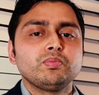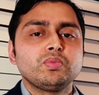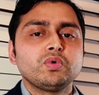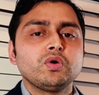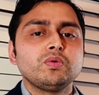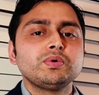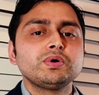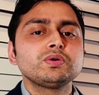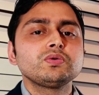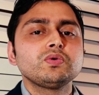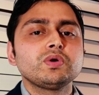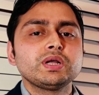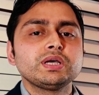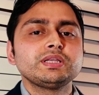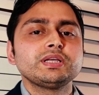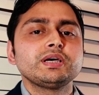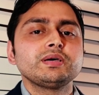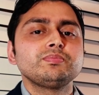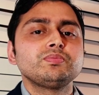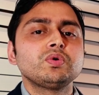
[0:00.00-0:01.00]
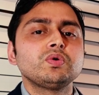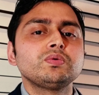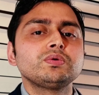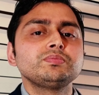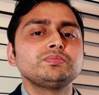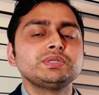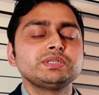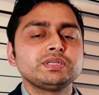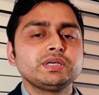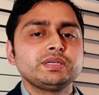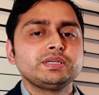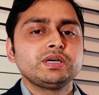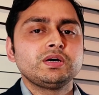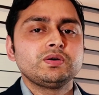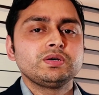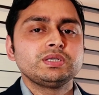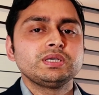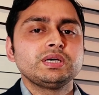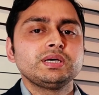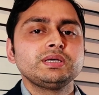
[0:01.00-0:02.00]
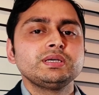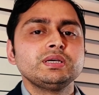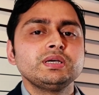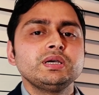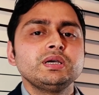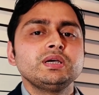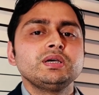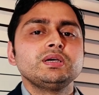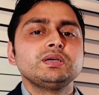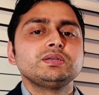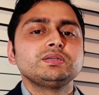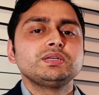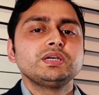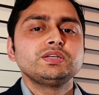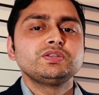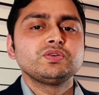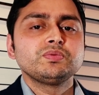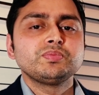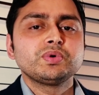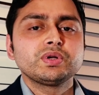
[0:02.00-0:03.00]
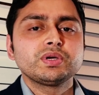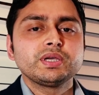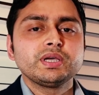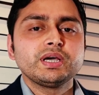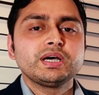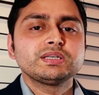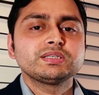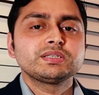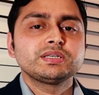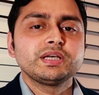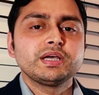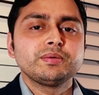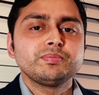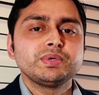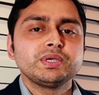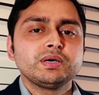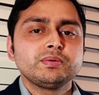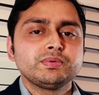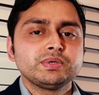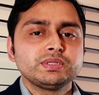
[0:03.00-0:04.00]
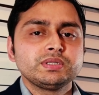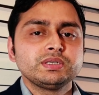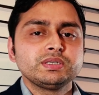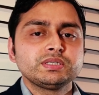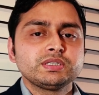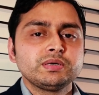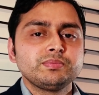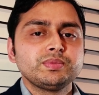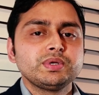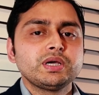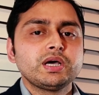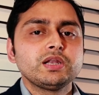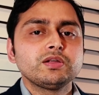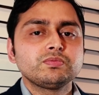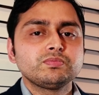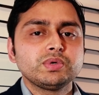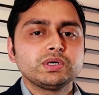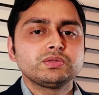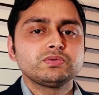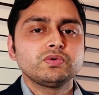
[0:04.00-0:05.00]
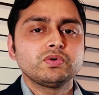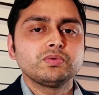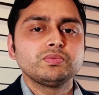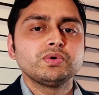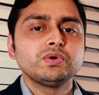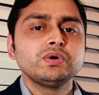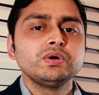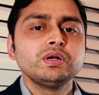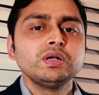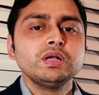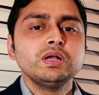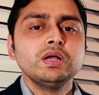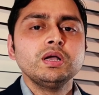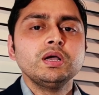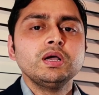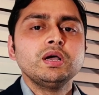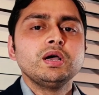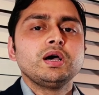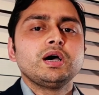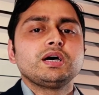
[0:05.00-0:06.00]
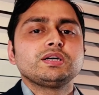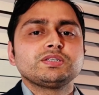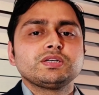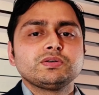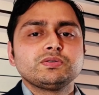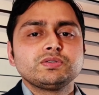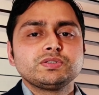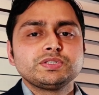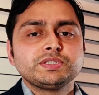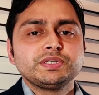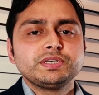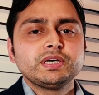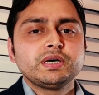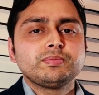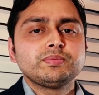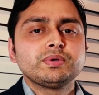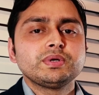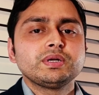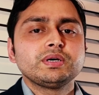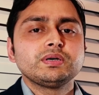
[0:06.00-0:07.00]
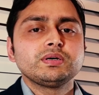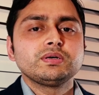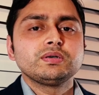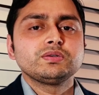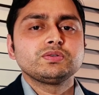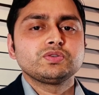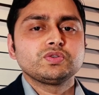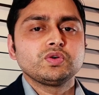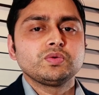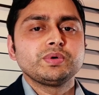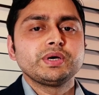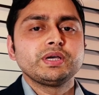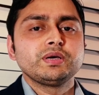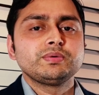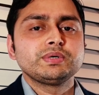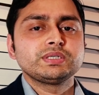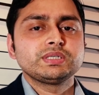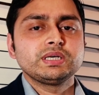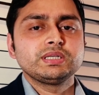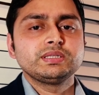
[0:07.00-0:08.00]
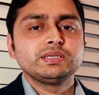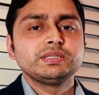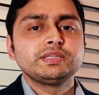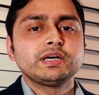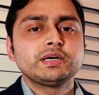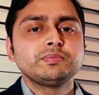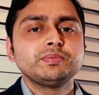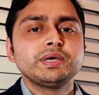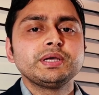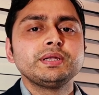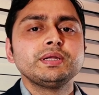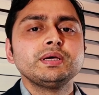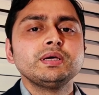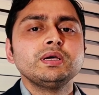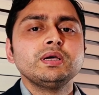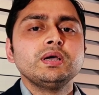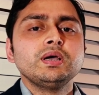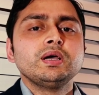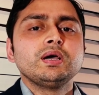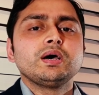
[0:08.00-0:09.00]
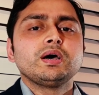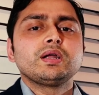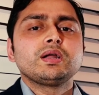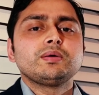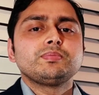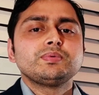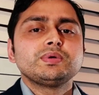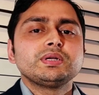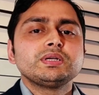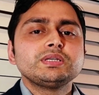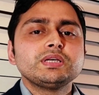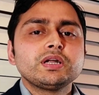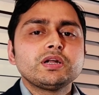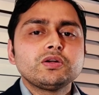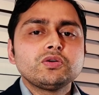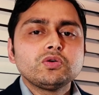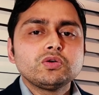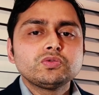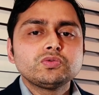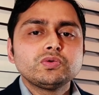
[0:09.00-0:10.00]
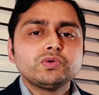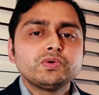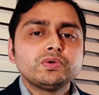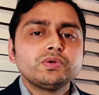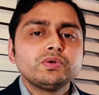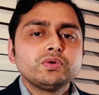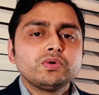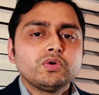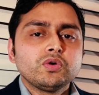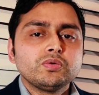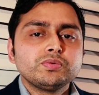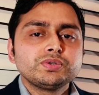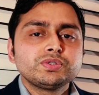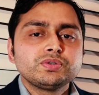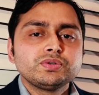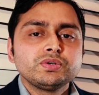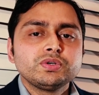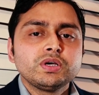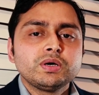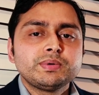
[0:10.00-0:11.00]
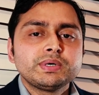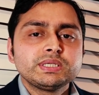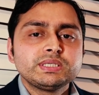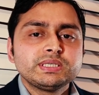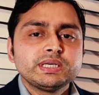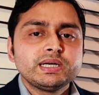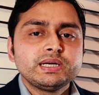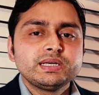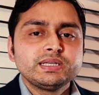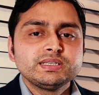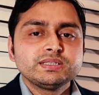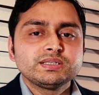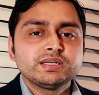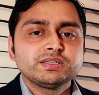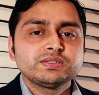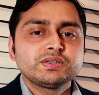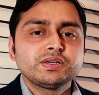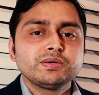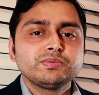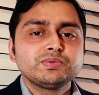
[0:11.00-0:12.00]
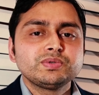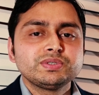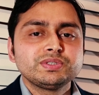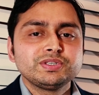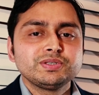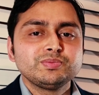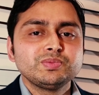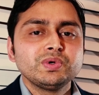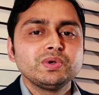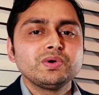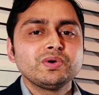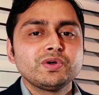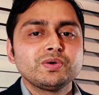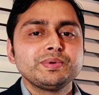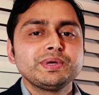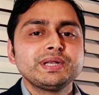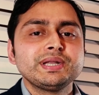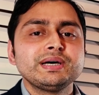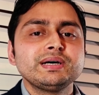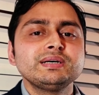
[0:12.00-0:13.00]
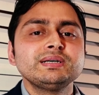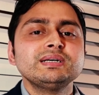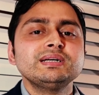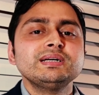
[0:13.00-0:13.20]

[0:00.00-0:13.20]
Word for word: ভ্রমণ করা যায় ভ্রমণ বিষয়ে যাওয়া যায় সেই সম্পর্কে আজকে আমি আপনাদের সামনে আলোকপাত করব আশা করছি আপনারা সবাই আমার সাথেই থাকবেন আর আপনারা যারা নতুন অবশ্যই আমার চ্যানেলটি সাবস্ক্রাইব করতে ভুল করবেন না